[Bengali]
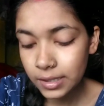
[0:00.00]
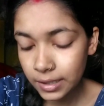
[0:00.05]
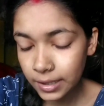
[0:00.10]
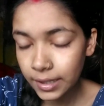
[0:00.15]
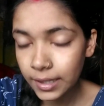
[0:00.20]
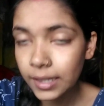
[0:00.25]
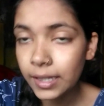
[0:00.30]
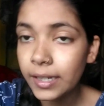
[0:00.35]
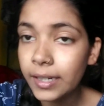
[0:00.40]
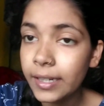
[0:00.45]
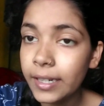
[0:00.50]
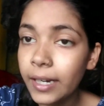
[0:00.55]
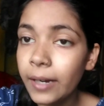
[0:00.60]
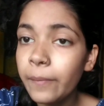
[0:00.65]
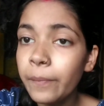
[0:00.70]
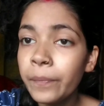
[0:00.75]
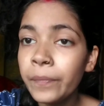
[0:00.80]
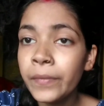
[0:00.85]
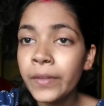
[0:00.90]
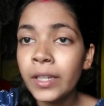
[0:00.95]
জেল এটা
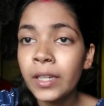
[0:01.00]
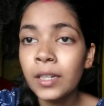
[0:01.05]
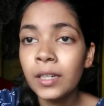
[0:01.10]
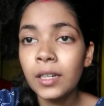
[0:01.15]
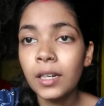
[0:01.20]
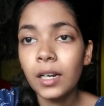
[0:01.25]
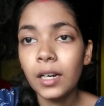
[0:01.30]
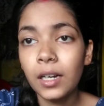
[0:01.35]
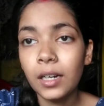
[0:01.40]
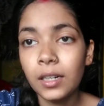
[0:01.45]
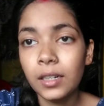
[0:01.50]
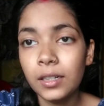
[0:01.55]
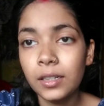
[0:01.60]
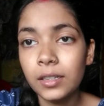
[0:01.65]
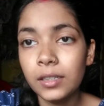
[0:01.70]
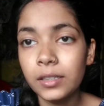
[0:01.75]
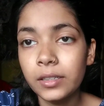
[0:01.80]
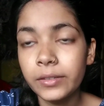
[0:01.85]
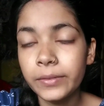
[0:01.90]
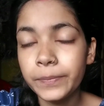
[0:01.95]

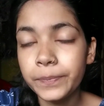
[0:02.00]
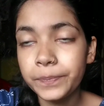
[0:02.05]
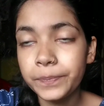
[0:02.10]
আর